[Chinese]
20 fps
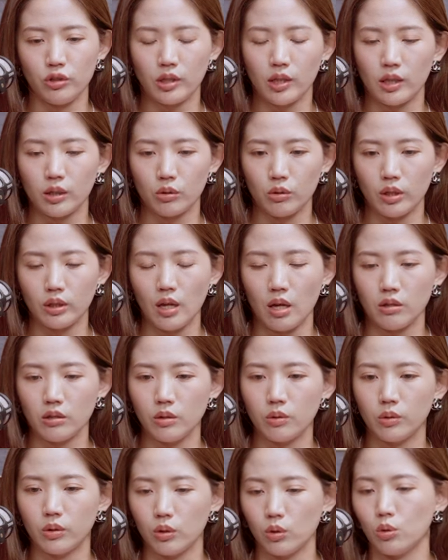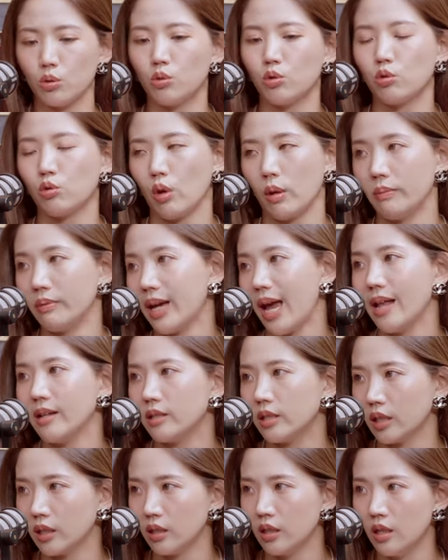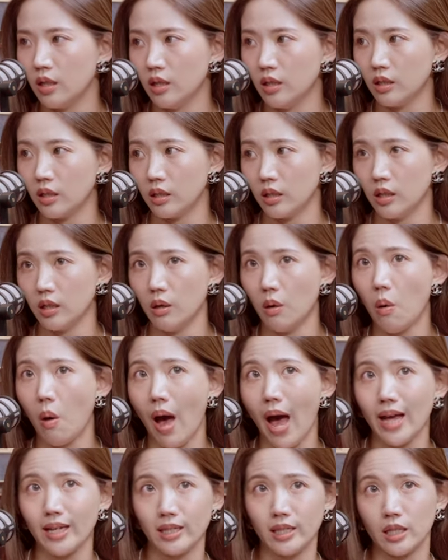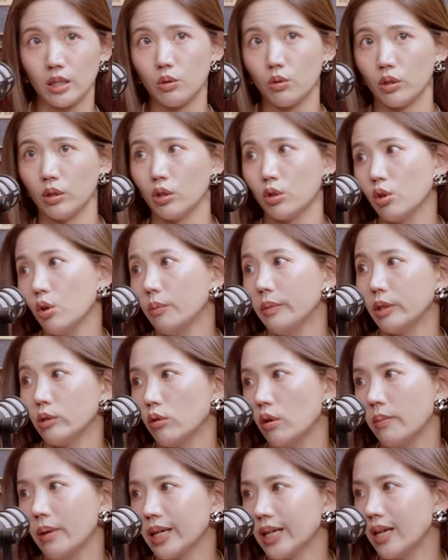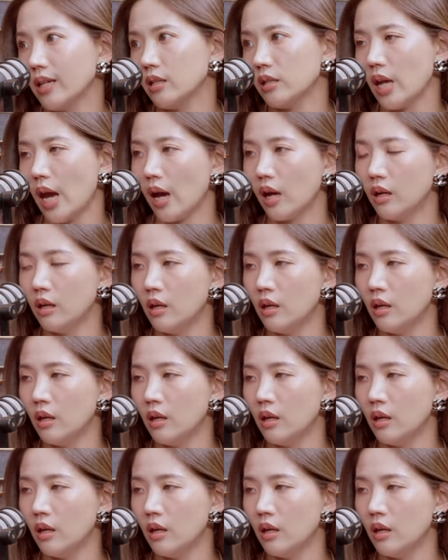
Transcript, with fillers: 液，所以导致你的水不干净，你的花吸水的寿命就会被延长。